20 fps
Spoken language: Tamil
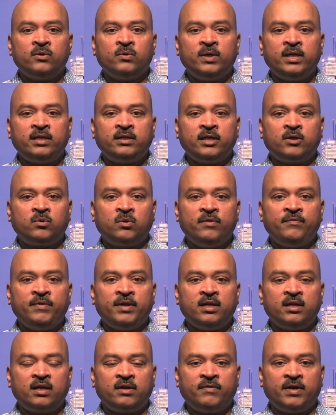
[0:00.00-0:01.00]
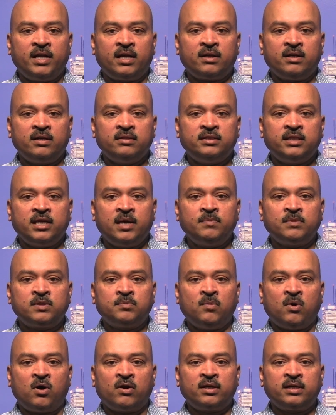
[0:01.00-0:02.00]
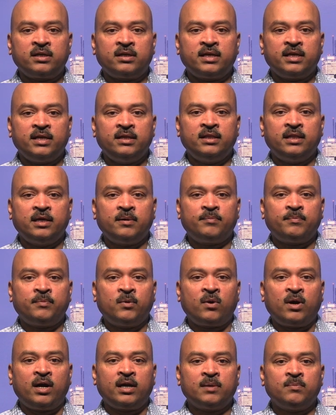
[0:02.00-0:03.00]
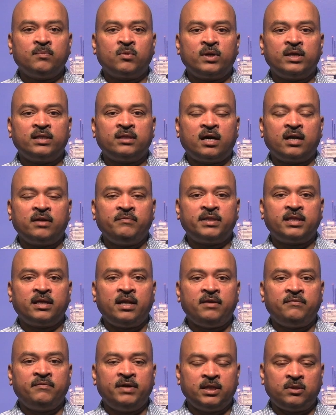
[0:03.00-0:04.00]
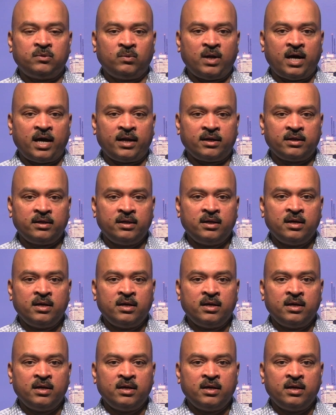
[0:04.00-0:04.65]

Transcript: யூனிட்டி குழுவின் நிறுவனர் ஜேம்ஸ் பார்டர் இந்த போராட்டம் குறித்த அறிவித்தலை விடுத்துள்ளார்